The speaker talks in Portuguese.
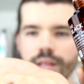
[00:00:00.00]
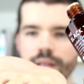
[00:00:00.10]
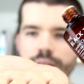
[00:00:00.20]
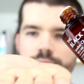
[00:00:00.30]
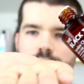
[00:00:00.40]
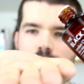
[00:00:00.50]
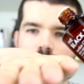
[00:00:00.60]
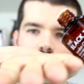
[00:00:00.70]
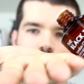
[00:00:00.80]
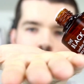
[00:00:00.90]
e
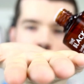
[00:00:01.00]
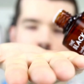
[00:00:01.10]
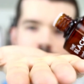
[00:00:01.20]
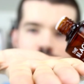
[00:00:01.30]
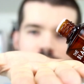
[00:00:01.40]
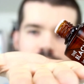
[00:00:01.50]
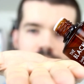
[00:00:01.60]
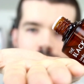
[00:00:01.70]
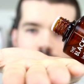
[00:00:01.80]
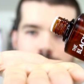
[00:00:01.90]
Deixa eu despejar
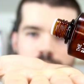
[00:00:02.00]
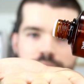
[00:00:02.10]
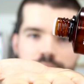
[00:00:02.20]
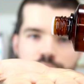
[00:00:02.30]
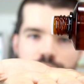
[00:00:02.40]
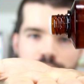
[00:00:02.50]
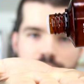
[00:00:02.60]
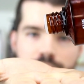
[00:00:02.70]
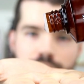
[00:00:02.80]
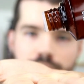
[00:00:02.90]
aqui na mão para vocês
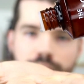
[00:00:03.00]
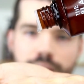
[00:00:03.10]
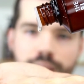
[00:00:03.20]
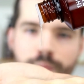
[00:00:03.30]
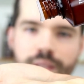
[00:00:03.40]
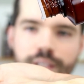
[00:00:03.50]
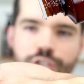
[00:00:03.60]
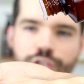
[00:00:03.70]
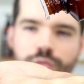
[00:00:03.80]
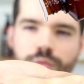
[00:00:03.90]
verem. Ele é uma
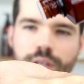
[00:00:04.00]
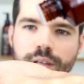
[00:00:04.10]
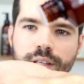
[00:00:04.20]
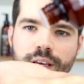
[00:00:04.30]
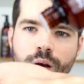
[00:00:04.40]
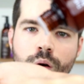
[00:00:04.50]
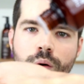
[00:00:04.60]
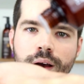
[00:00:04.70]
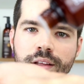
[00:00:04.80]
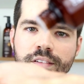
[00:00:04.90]
textura que é
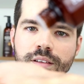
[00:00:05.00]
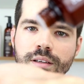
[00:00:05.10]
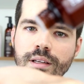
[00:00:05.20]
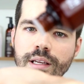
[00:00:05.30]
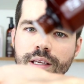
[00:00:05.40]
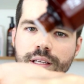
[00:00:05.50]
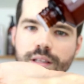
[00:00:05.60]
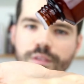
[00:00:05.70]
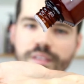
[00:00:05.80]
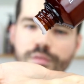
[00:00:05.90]
quase
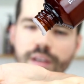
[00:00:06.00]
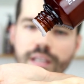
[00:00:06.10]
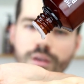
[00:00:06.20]
líquida. Você vê que